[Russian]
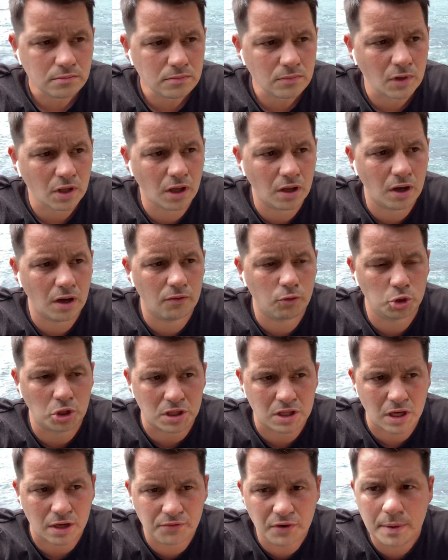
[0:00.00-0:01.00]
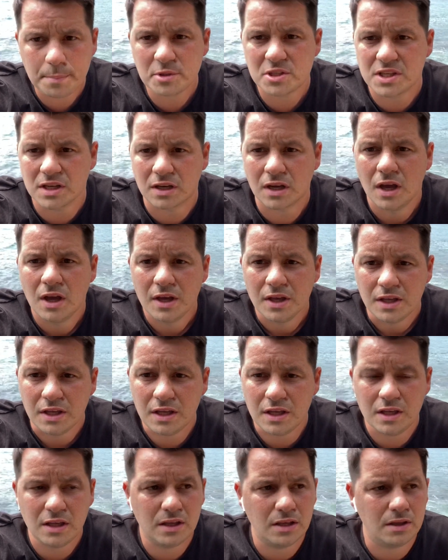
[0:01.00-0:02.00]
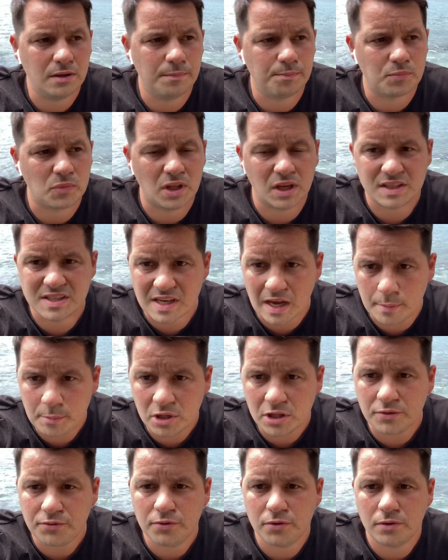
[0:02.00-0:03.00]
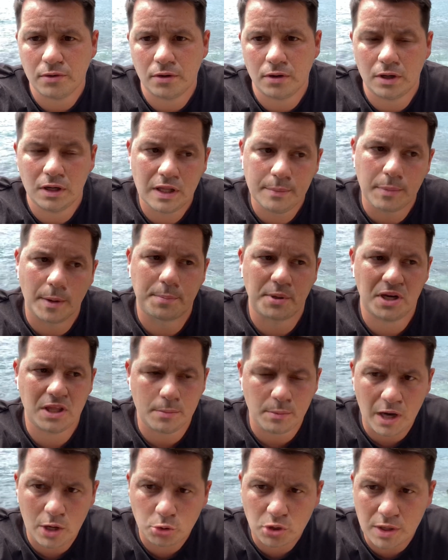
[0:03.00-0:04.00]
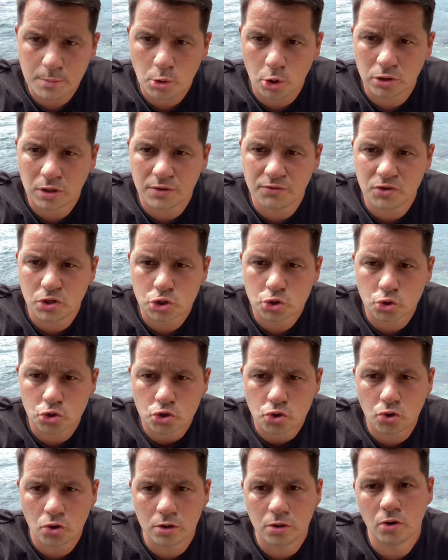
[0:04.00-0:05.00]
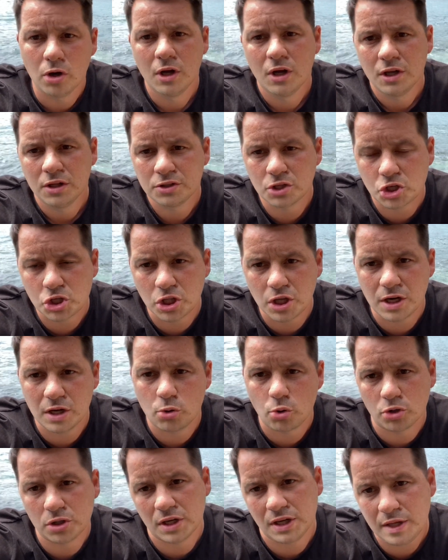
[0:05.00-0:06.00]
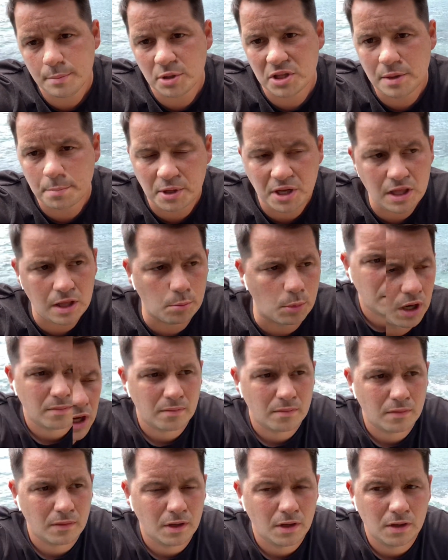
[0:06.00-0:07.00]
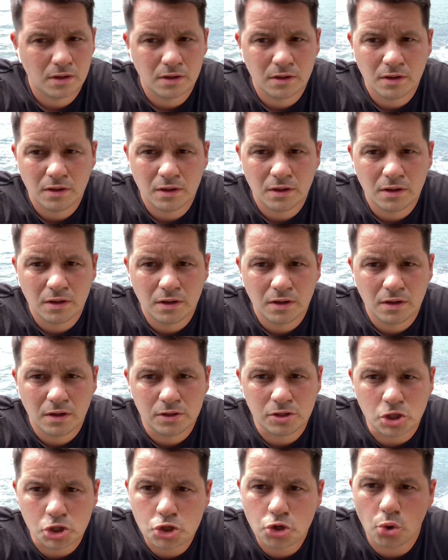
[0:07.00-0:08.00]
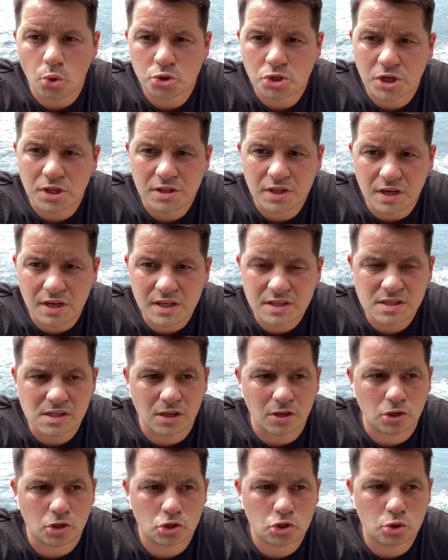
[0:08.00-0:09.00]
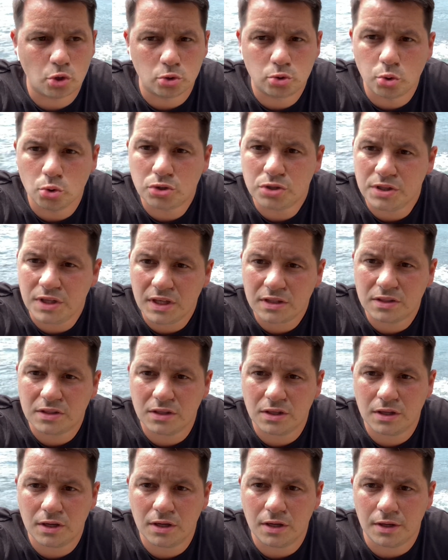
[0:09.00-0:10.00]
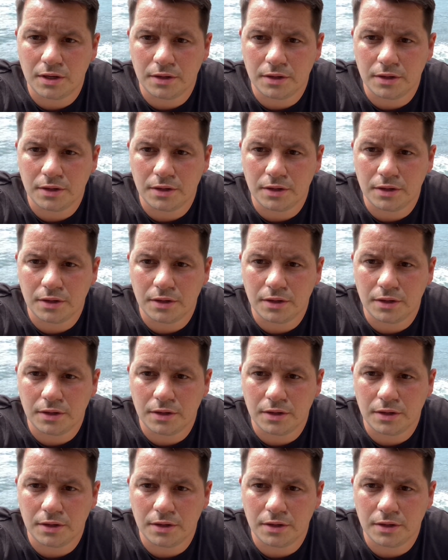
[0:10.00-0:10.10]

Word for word: Э, вот этих выписок и экзаменов либо принимают ребенка в высшую школу на 4 года, либо не принимают. Еще очень интересно, что тут нет э,